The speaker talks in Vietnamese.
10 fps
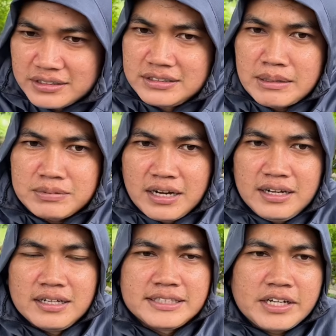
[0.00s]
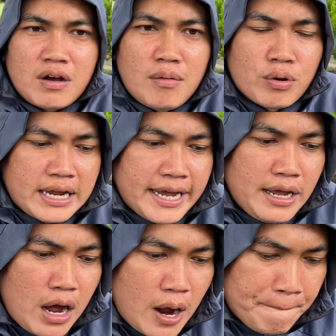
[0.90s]
uh, sắp tới là sẽ có một cái
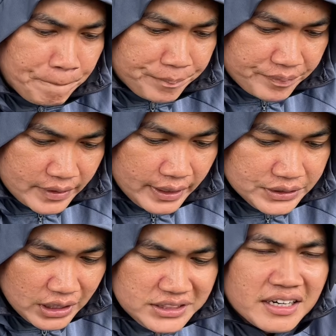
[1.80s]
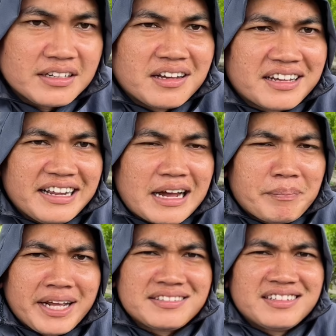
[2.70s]
uh, chương trình cực kỳ đặc
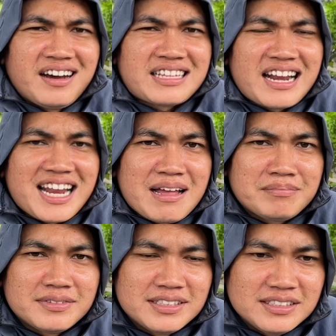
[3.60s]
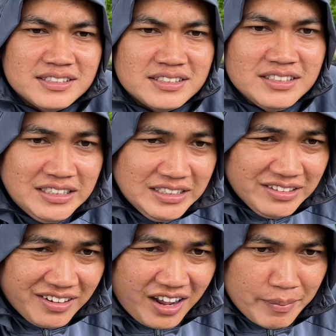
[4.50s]
biệt ở tại Đại Nam
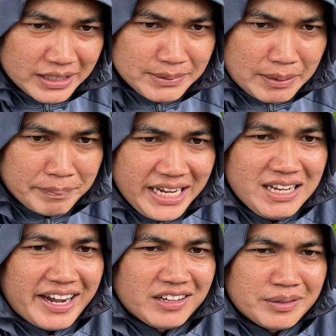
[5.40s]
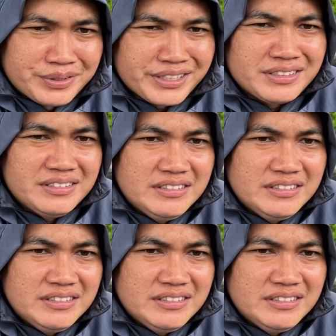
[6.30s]
đó mình chỉ bật mí như vậy thôi nha mọi người